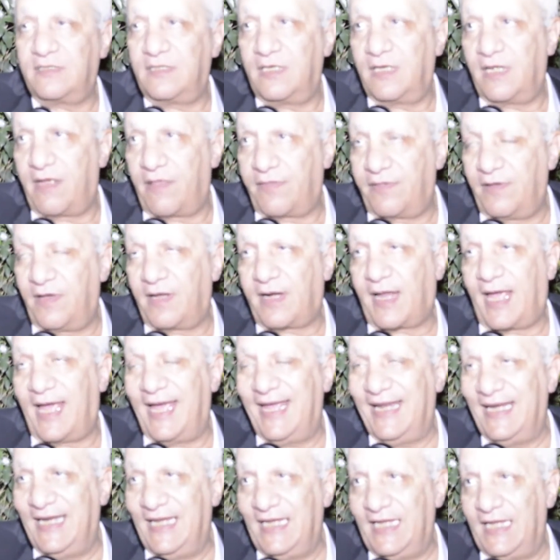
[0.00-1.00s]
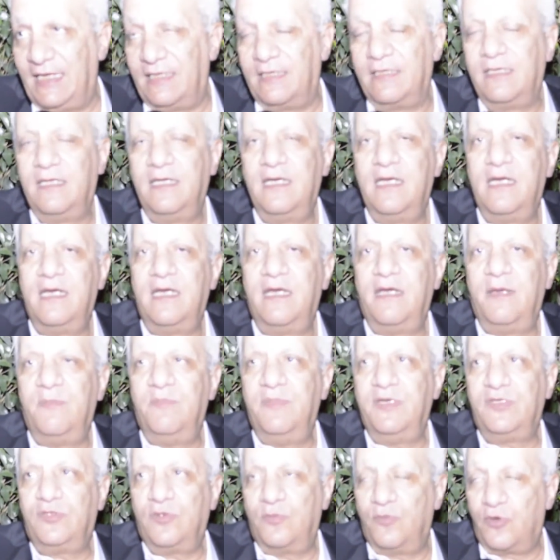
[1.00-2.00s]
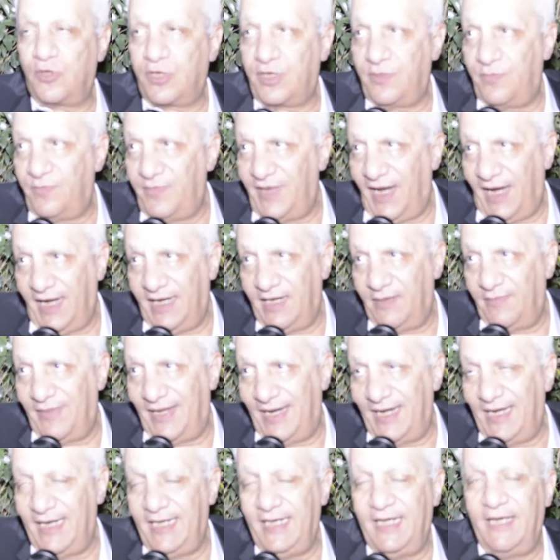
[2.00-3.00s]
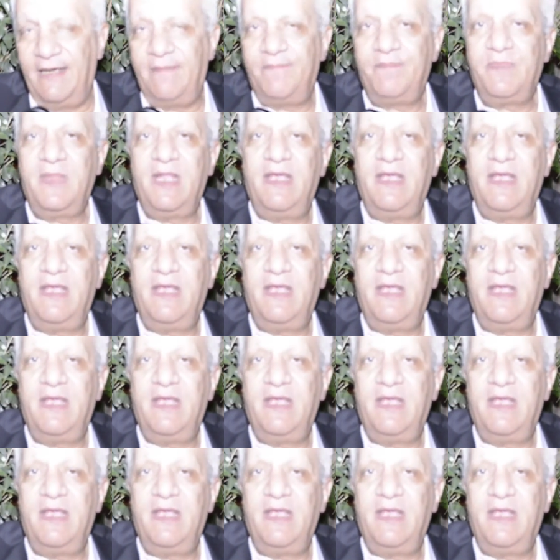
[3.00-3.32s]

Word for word: الاثار حاليا بتمر بمحنه ماليه